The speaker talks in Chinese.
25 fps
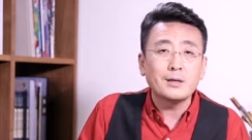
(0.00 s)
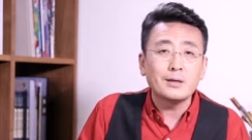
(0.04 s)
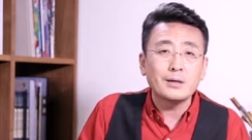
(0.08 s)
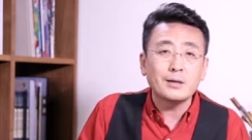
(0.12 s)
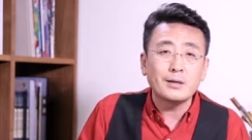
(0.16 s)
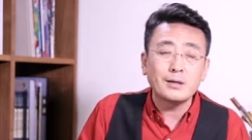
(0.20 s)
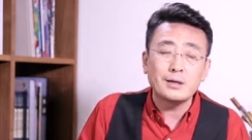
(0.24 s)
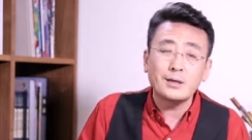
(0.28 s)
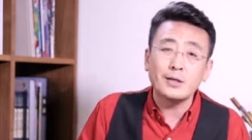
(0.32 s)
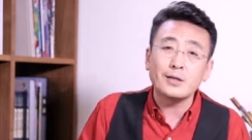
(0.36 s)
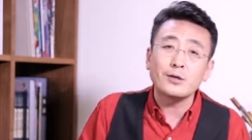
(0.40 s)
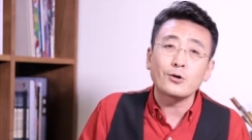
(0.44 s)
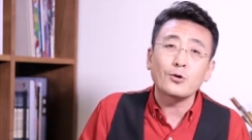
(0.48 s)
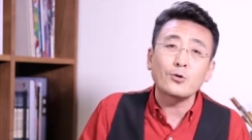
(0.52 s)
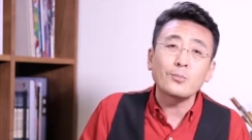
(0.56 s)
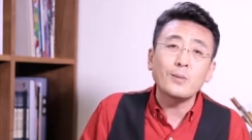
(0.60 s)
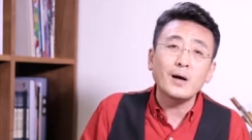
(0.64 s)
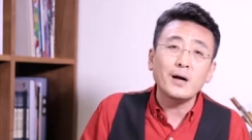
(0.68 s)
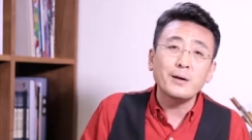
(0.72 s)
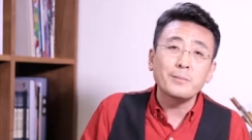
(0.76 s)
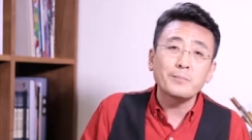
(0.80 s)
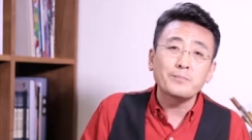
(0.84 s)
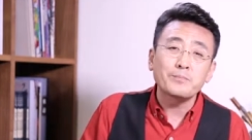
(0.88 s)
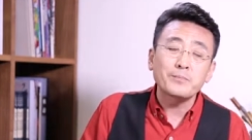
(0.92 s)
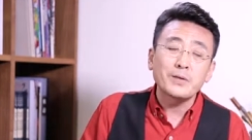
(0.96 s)
理由
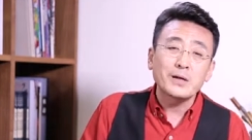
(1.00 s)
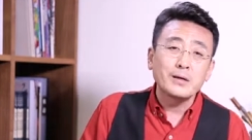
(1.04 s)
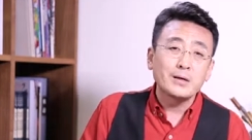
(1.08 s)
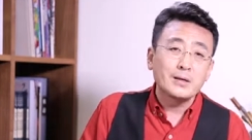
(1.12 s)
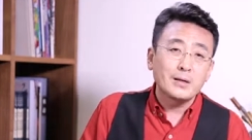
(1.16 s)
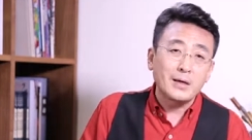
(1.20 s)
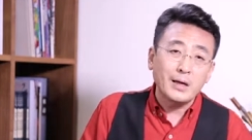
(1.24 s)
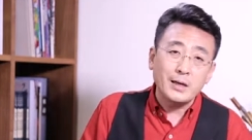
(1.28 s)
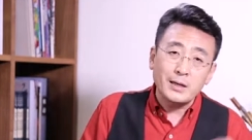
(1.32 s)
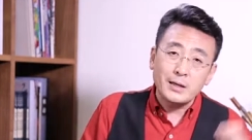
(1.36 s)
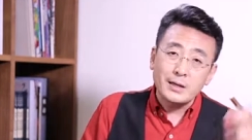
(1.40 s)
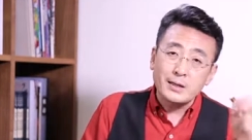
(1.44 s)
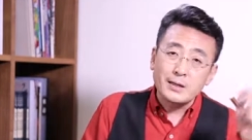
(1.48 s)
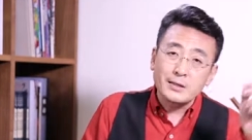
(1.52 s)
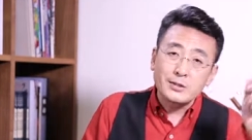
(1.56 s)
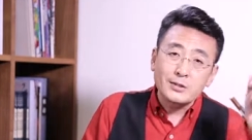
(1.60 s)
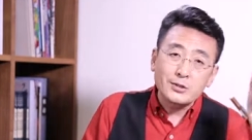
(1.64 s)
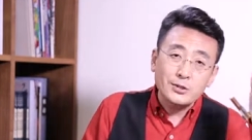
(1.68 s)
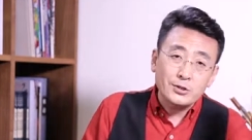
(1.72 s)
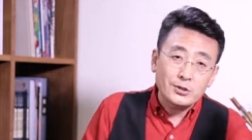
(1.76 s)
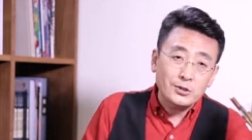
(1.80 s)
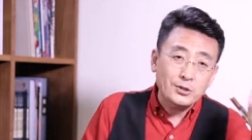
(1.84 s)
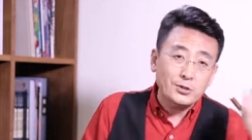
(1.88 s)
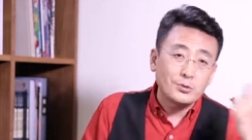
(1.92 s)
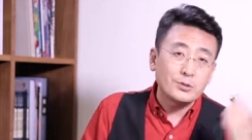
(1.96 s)
吗？哎，
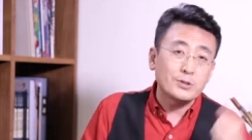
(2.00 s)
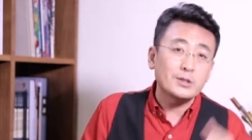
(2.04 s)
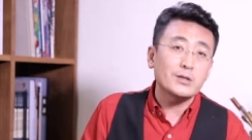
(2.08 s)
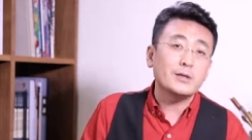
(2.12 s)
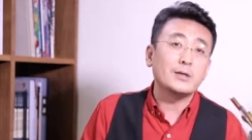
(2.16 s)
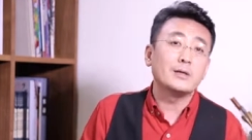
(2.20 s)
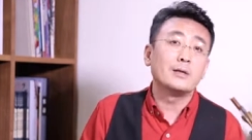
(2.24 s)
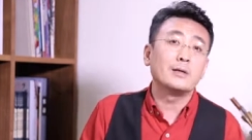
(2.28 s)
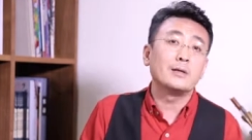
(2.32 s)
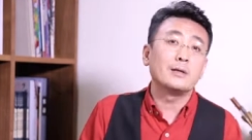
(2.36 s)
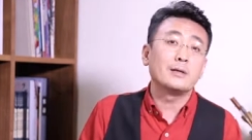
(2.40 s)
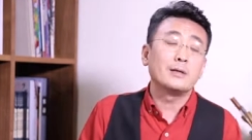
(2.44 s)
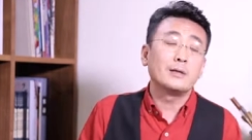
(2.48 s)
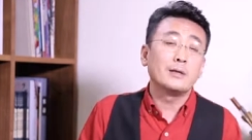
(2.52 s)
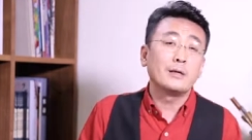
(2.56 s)
这是有些人。